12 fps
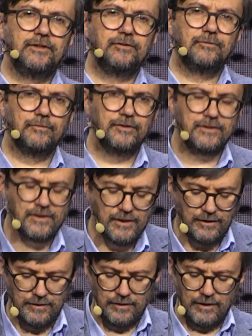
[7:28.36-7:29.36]

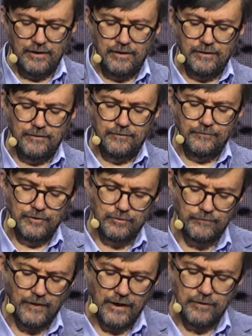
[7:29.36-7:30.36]
intuicyjnie
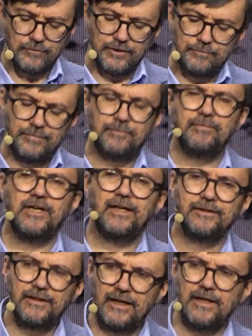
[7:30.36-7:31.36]
wyczuwają, że Biblia
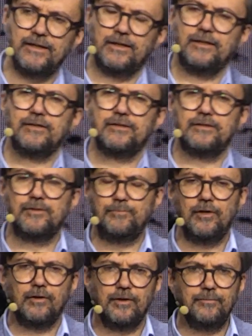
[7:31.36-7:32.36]
nie jest
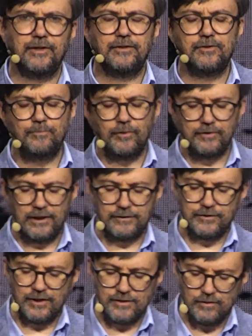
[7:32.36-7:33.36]
zbiorem jakichś
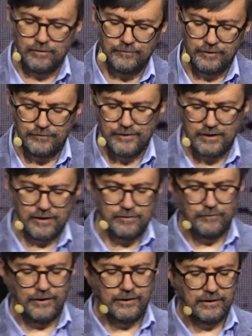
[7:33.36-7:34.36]
ponadczasowych
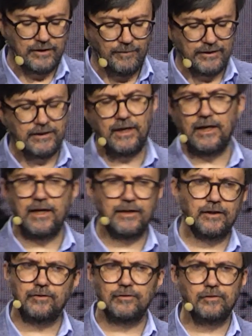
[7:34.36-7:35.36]
wskazówek na temat
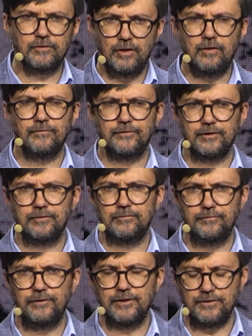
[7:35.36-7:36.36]
karania kogokolwiek,
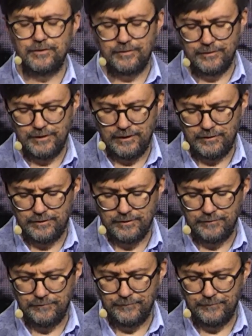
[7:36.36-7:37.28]
również dzieci.